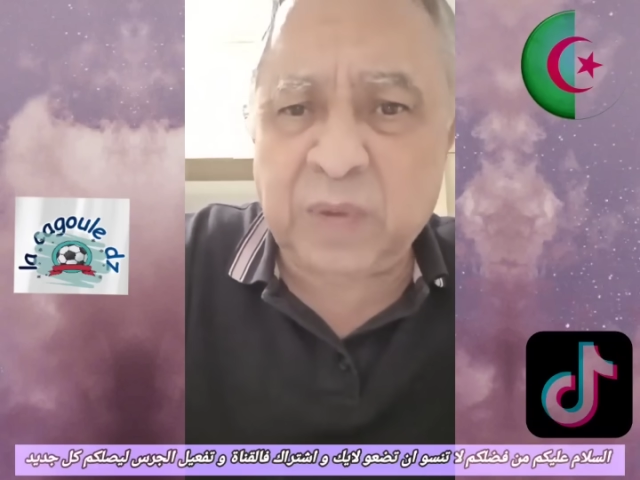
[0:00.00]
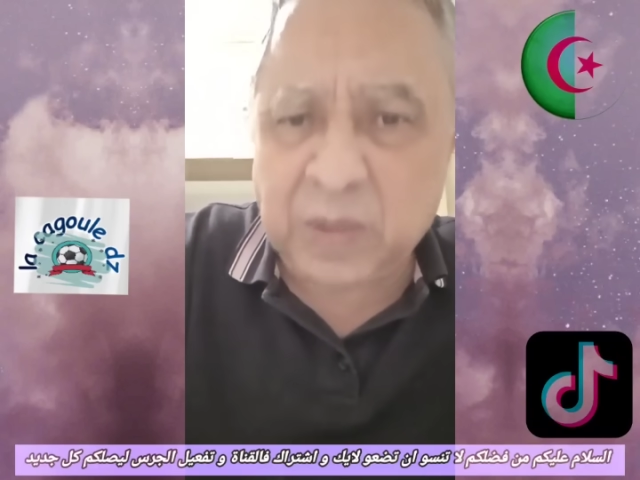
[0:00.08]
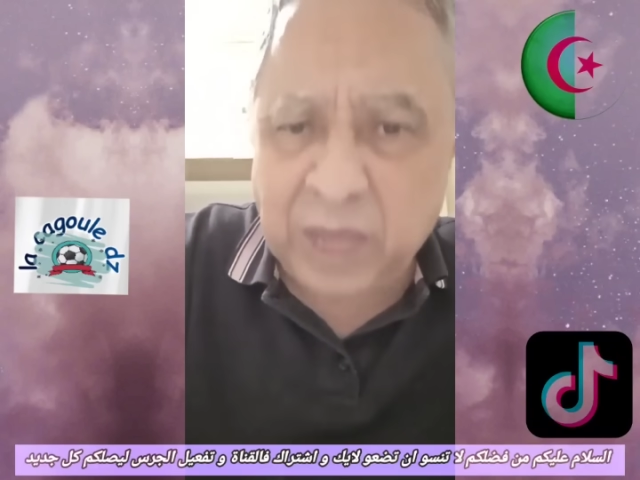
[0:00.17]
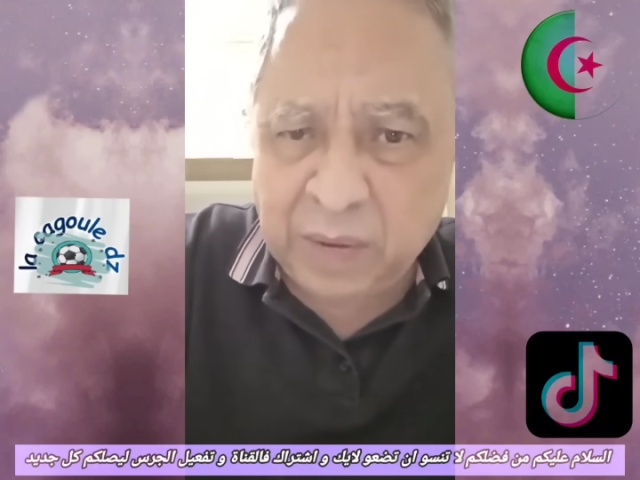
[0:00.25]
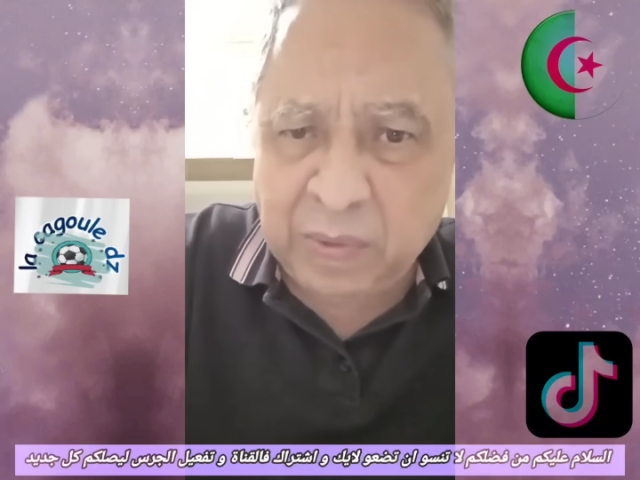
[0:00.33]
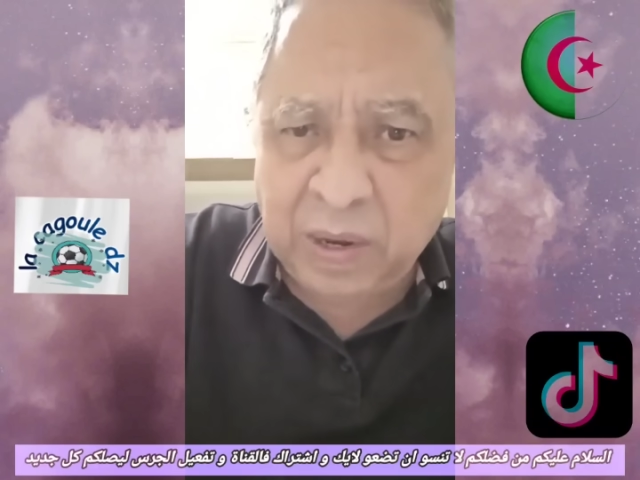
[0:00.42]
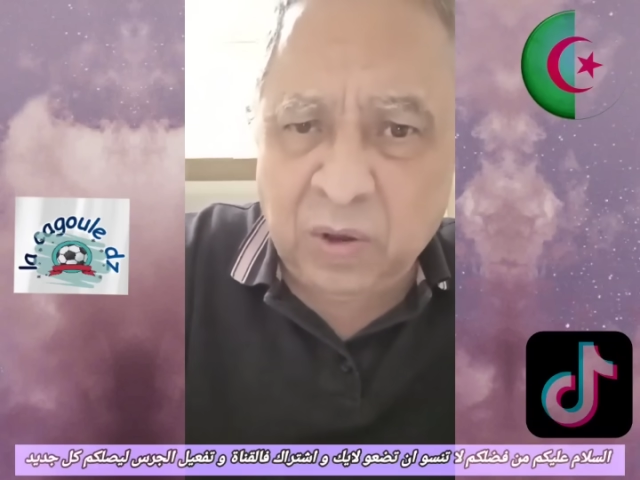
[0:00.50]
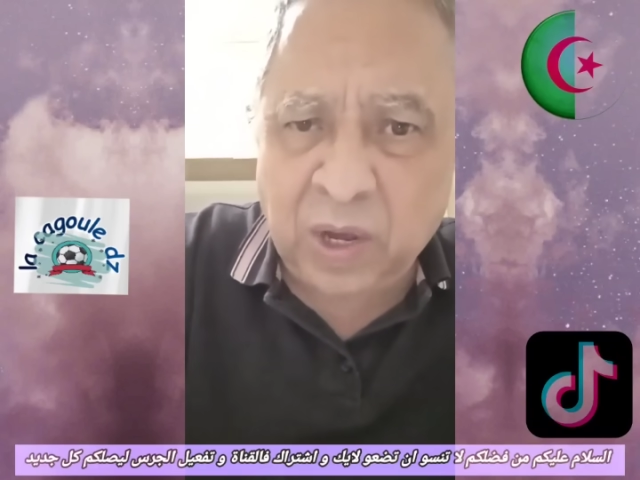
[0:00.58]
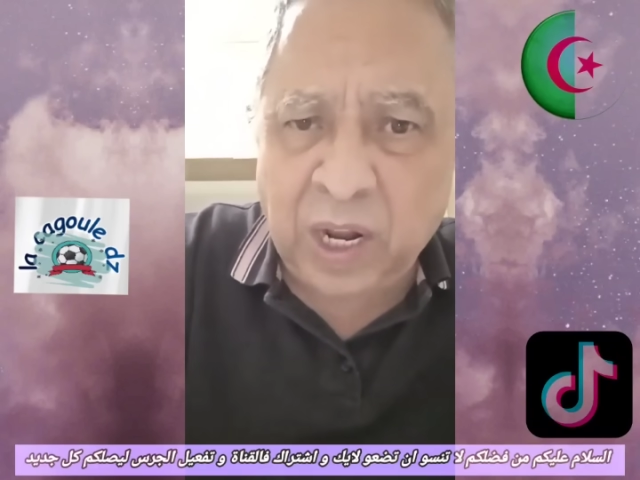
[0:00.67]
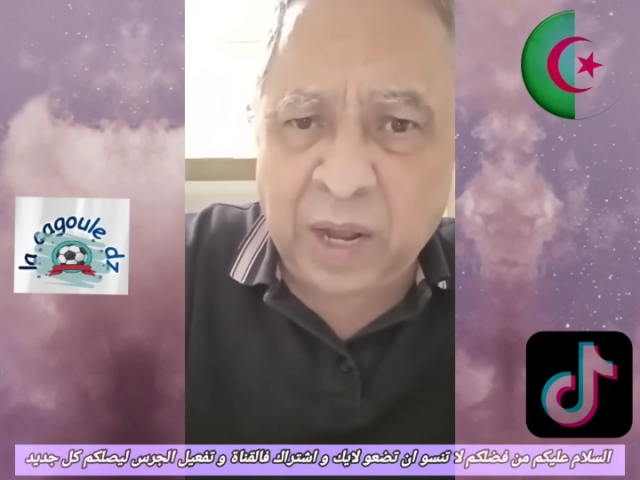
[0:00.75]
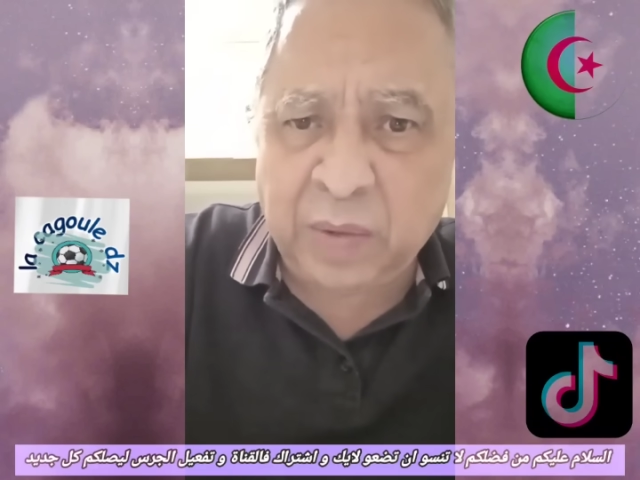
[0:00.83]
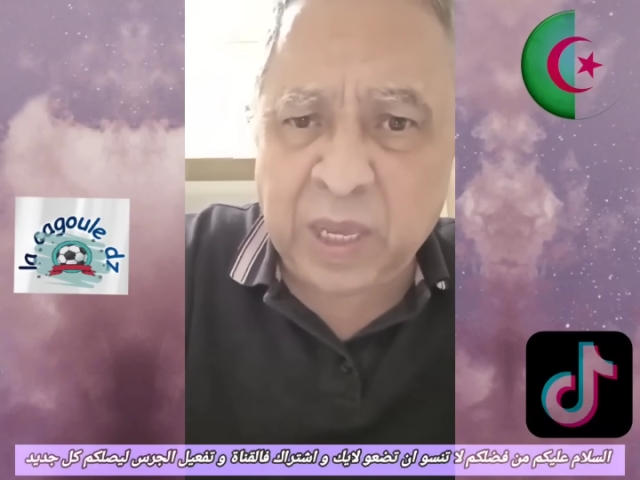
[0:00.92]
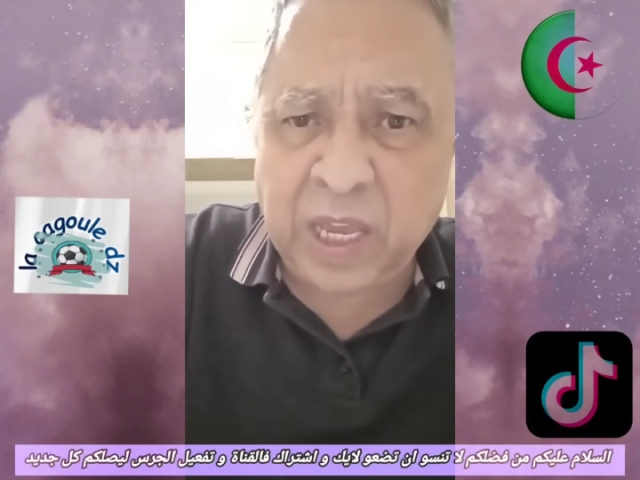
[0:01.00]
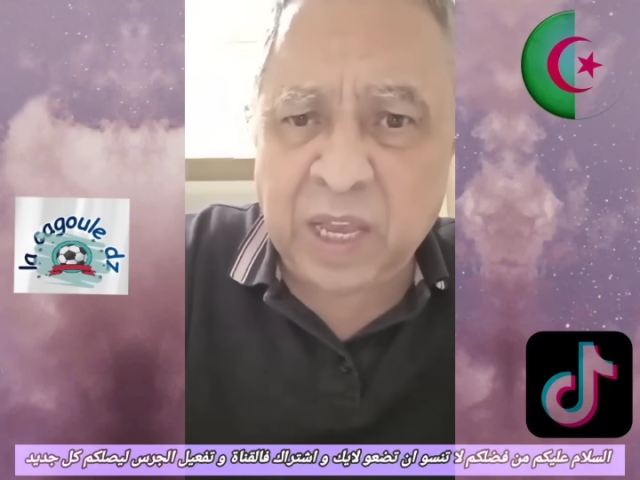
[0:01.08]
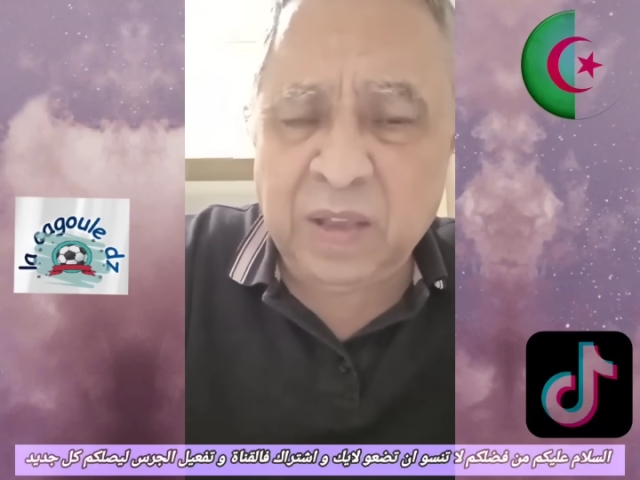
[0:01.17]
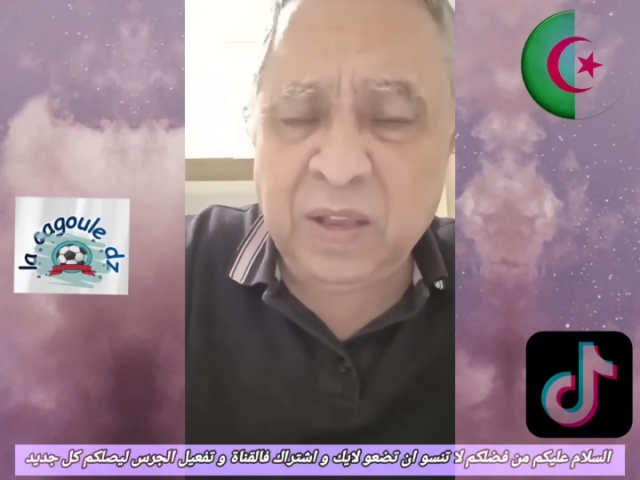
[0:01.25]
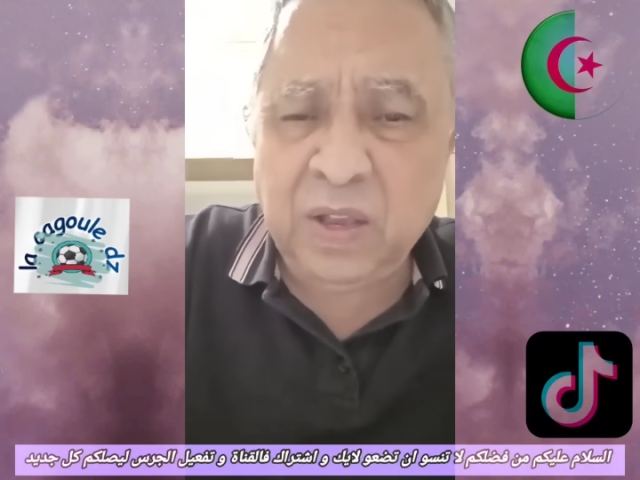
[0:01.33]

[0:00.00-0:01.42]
تسمعش العربي اللغه العربيه